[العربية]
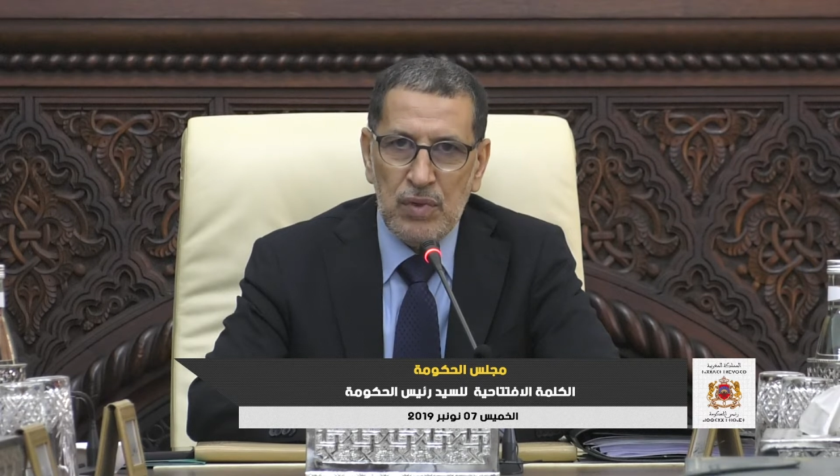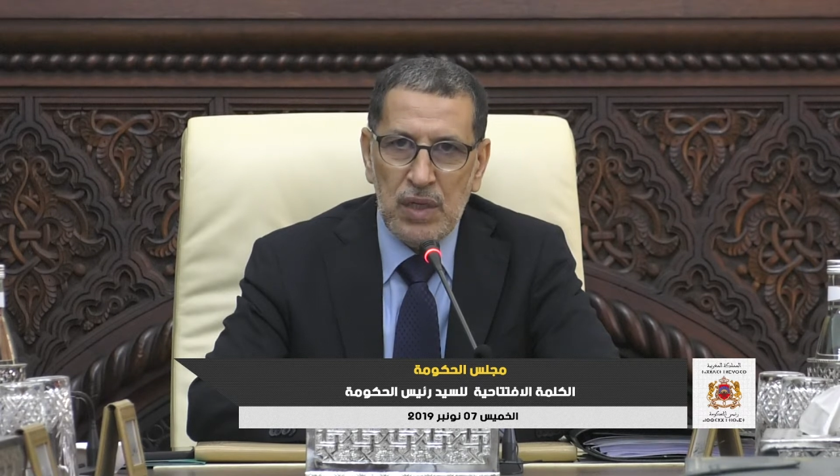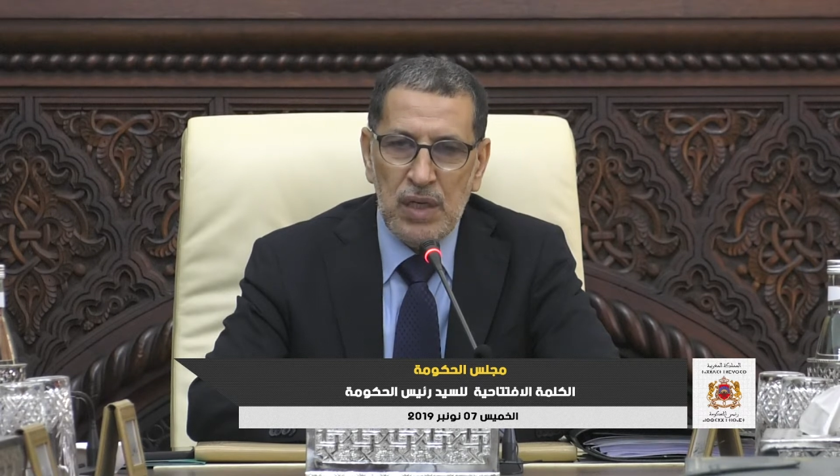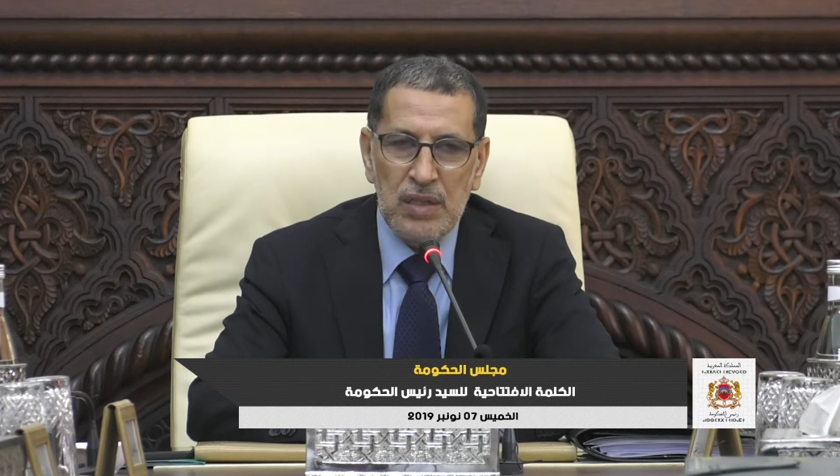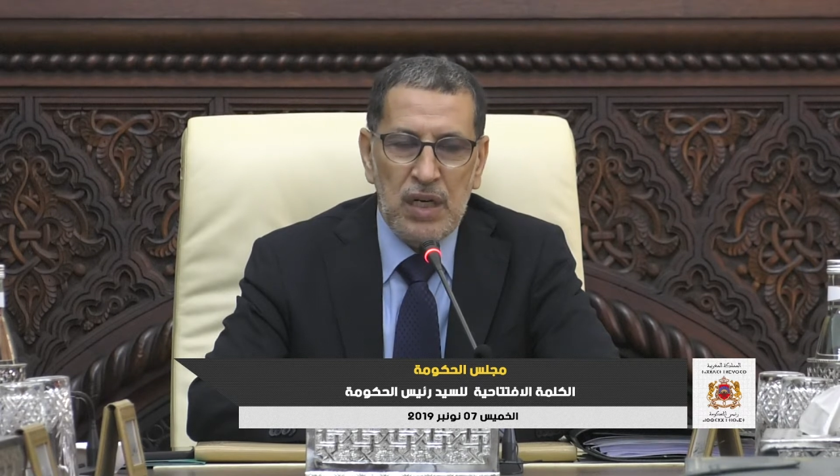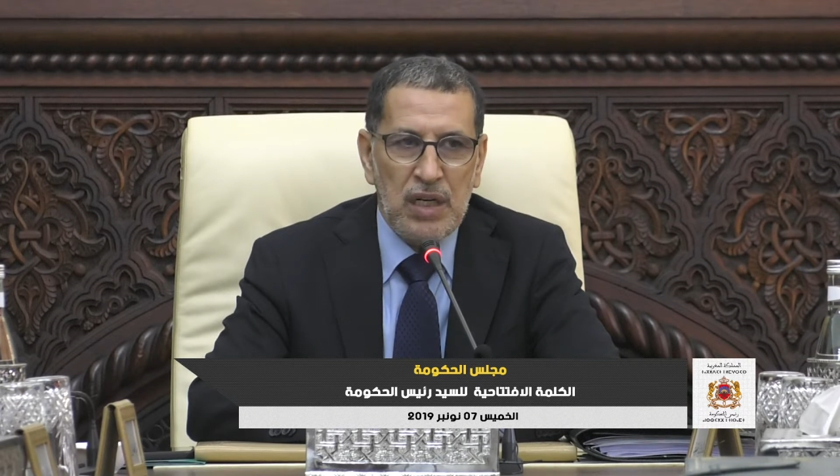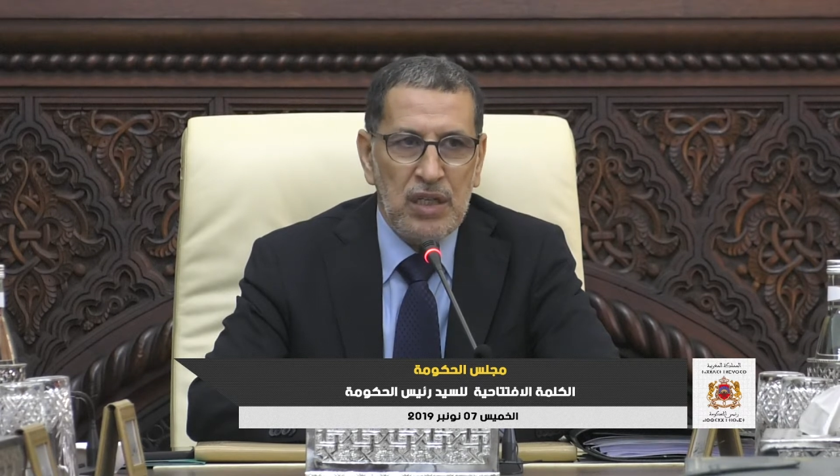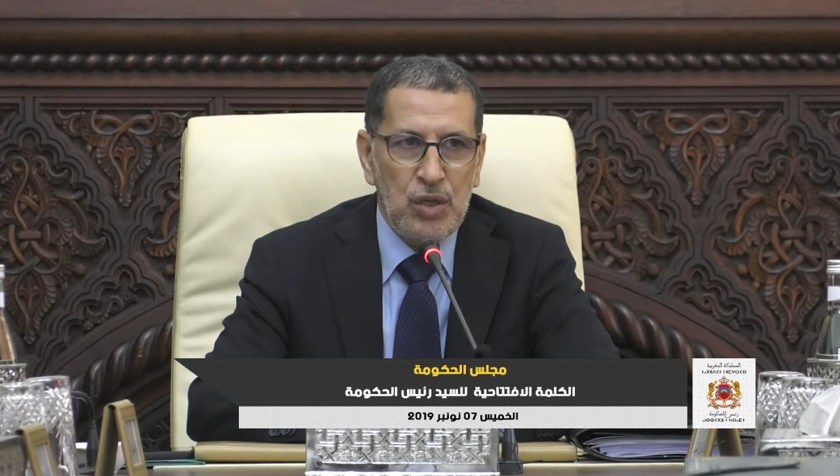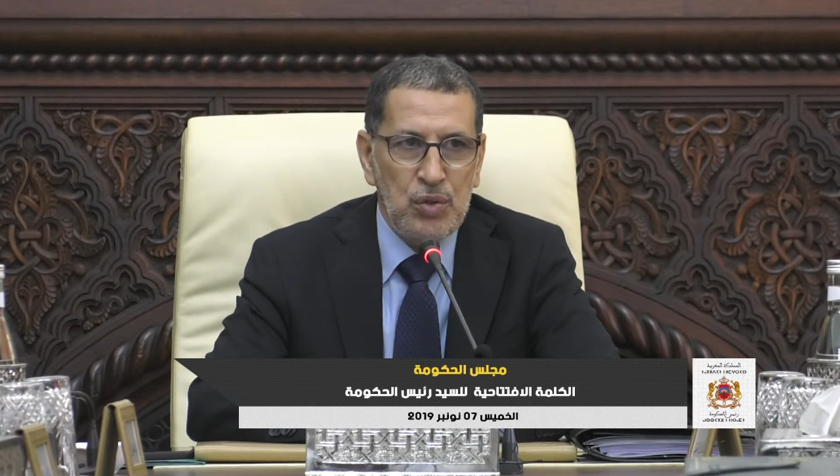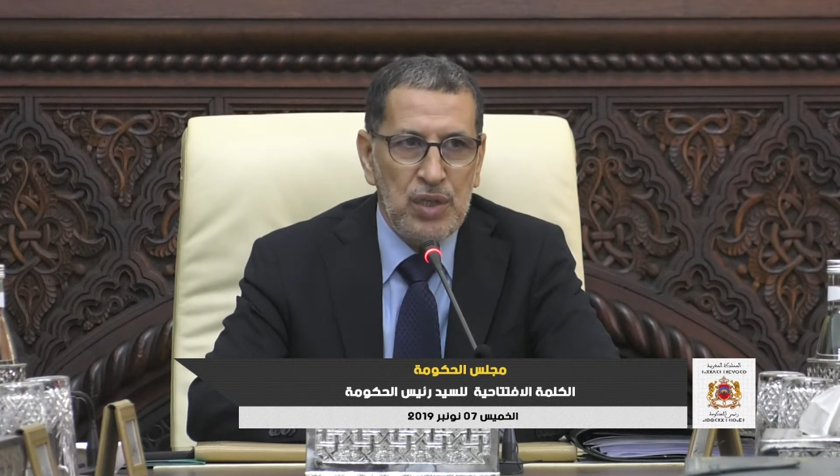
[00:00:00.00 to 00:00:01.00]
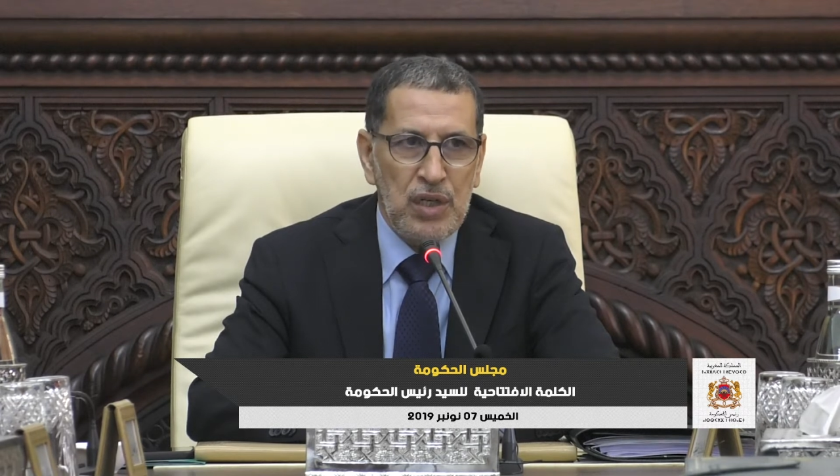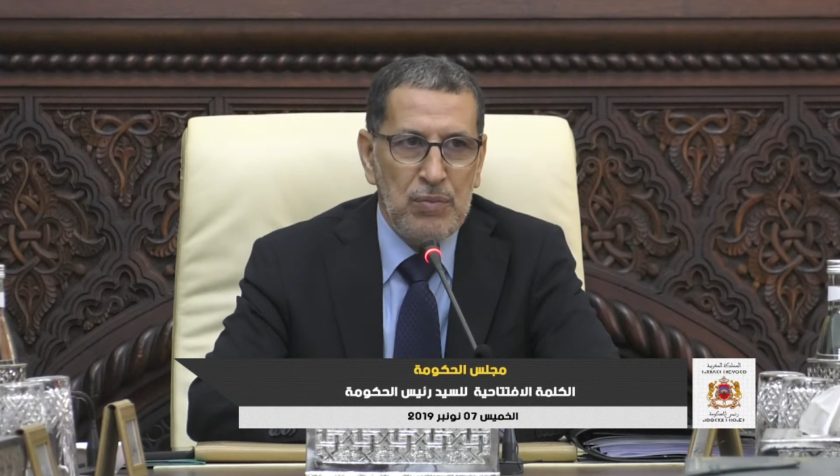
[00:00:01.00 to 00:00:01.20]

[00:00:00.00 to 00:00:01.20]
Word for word: الذي أكده جلالة